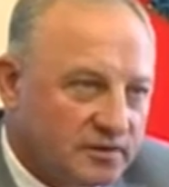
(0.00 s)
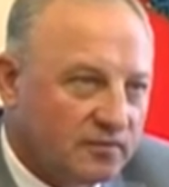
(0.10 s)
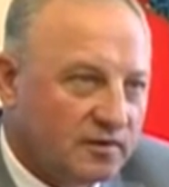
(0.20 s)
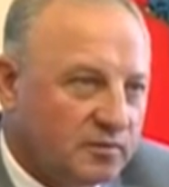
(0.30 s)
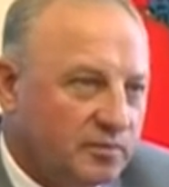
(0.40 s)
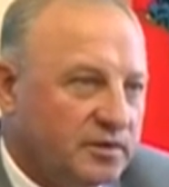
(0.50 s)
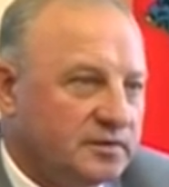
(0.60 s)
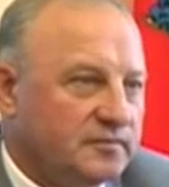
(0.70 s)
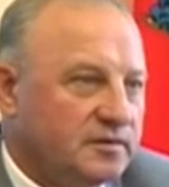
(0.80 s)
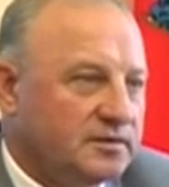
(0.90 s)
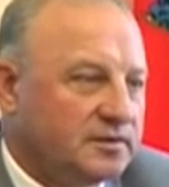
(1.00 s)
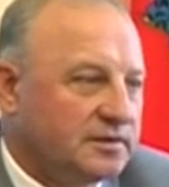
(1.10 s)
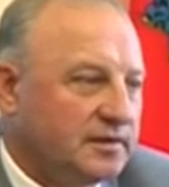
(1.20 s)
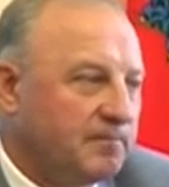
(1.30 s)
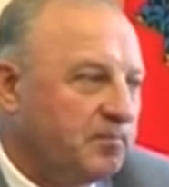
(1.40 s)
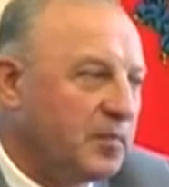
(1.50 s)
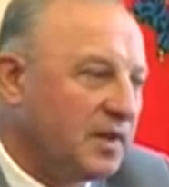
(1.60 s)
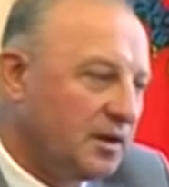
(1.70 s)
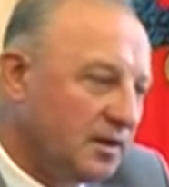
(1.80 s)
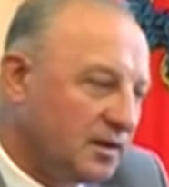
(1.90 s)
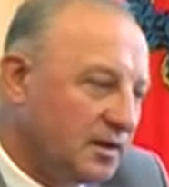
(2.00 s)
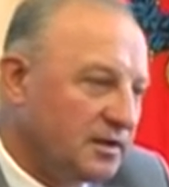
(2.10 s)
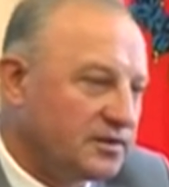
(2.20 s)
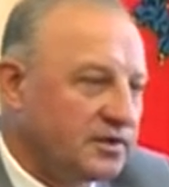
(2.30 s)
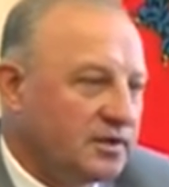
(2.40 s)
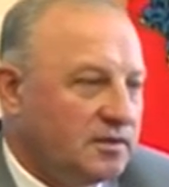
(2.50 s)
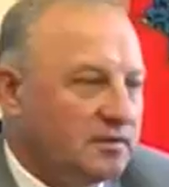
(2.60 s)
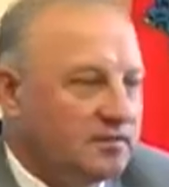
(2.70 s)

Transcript: этот вопрос администрация взяла под особый контроль.